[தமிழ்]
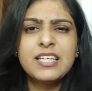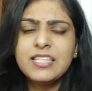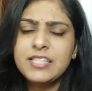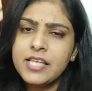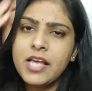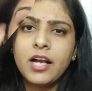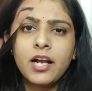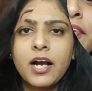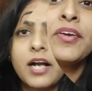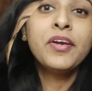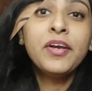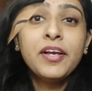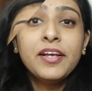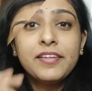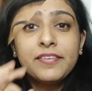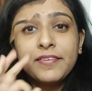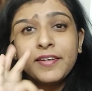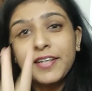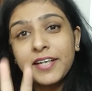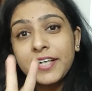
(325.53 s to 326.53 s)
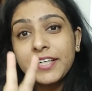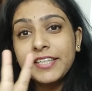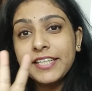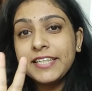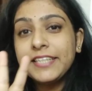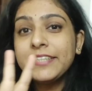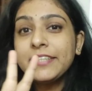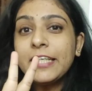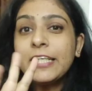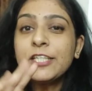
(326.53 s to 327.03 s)
ஈஸியாக காட்டுறாங்க தேர்ட்
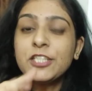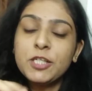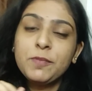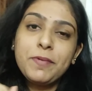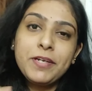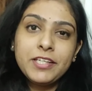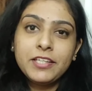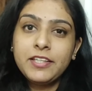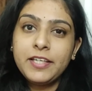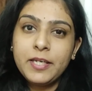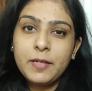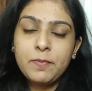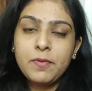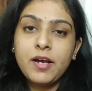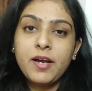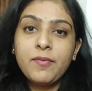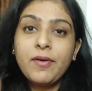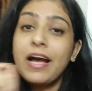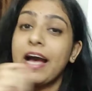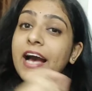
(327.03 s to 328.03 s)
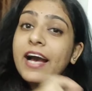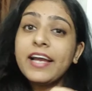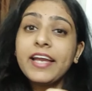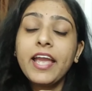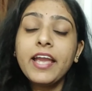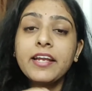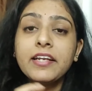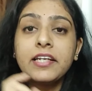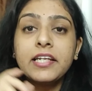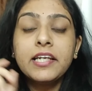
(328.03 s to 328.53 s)
இன்டர்ன்ஷிப் எது தெரியுமா
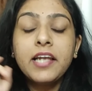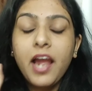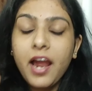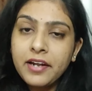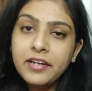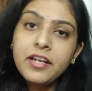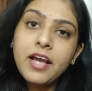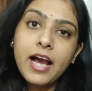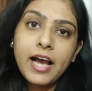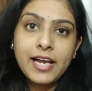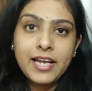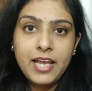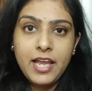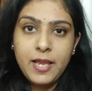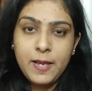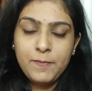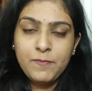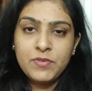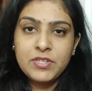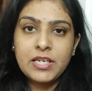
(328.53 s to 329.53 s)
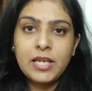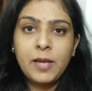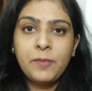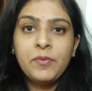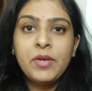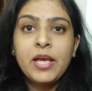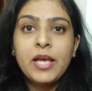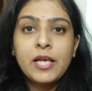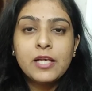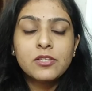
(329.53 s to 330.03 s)
ஐஐடி அண்ட் ஐஏஎம்ஸில்
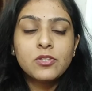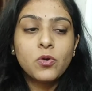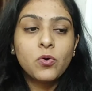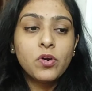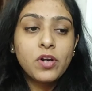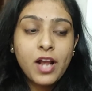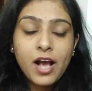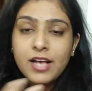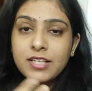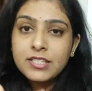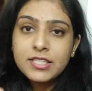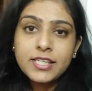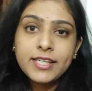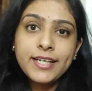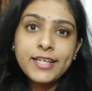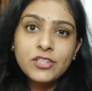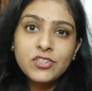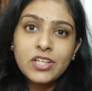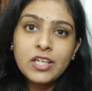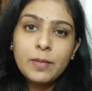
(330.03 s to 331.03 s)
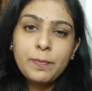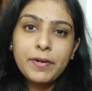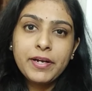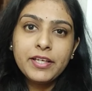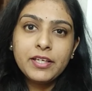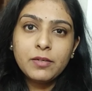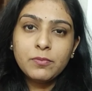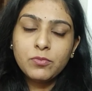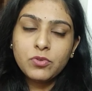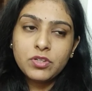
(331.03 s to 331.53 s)
ஸோ நான் சிஇஜியில்
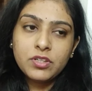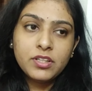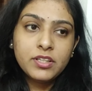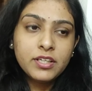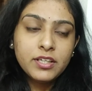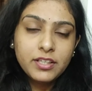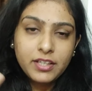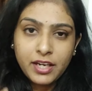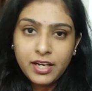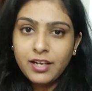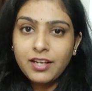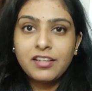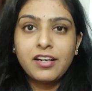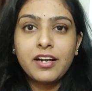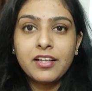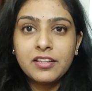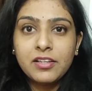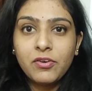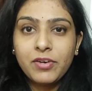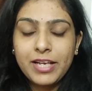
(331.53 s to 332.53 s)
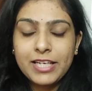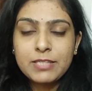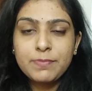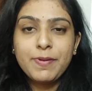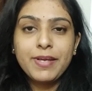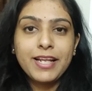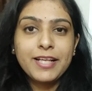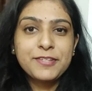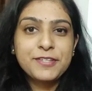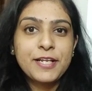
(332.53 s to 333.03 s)
படிக்கும்பொழுது எனக்கு நடந்த ஒரு
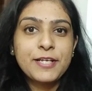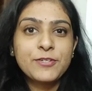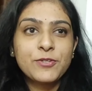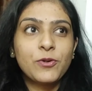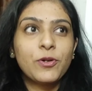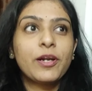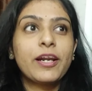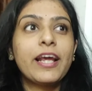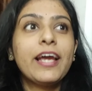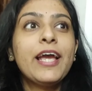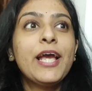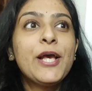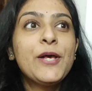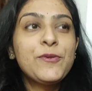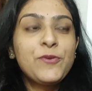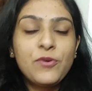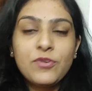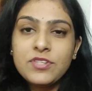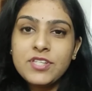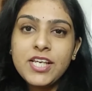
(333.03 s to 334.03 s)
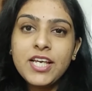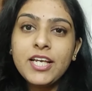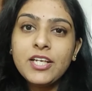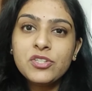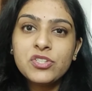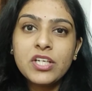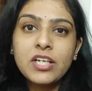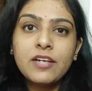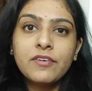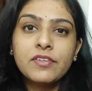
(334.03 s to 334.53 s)
எக்ஸ்பீரியன்ஸ் நான் சொல்கிறேன் ஸோ
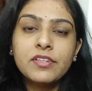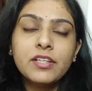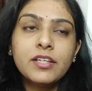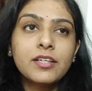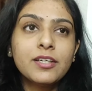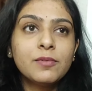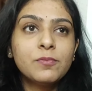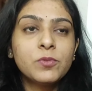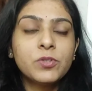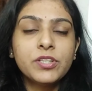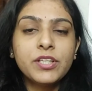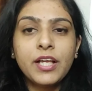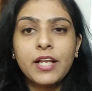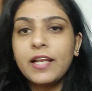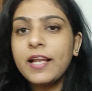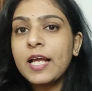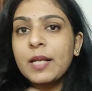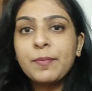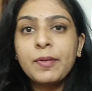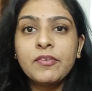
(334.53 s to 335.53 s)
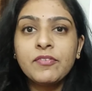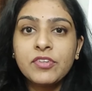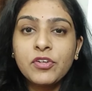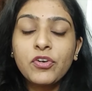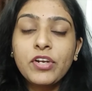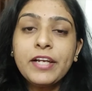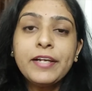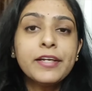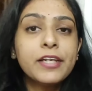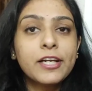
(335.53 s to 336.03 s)
சிஇஜியில் வந்து இருக்கும்பொழுது எல்லாருமே
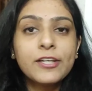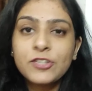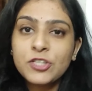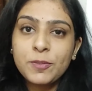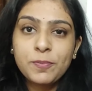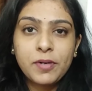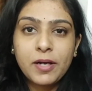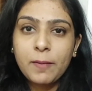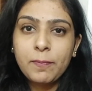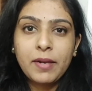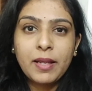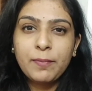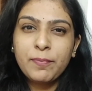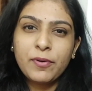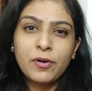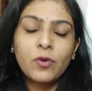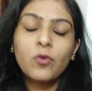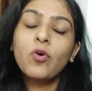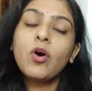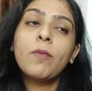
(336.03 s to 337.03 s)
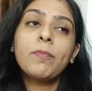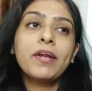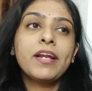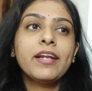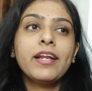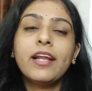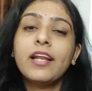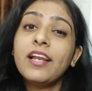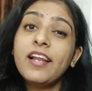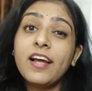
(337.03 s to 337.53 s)
வந்து ஒரு இன்டர்ன்ஷிப்க்கு அப்ளை பண்ணுவோம்
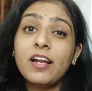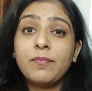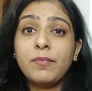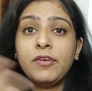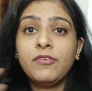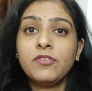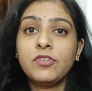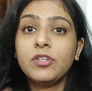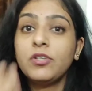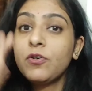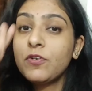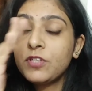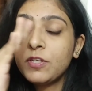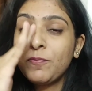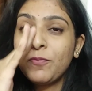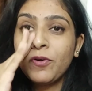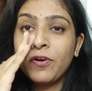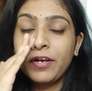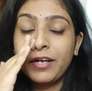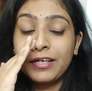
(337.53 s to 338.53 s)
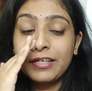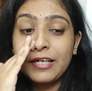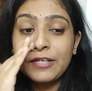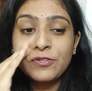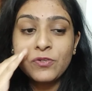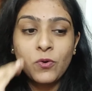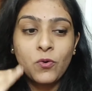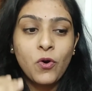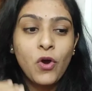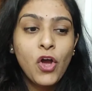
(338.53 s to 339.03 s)
அப்படின்னு எல்லாருமே வந்து யோசிப்போம்
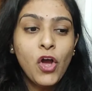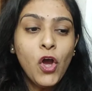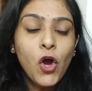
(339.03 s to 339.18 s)
கரெக்டாக ஸோ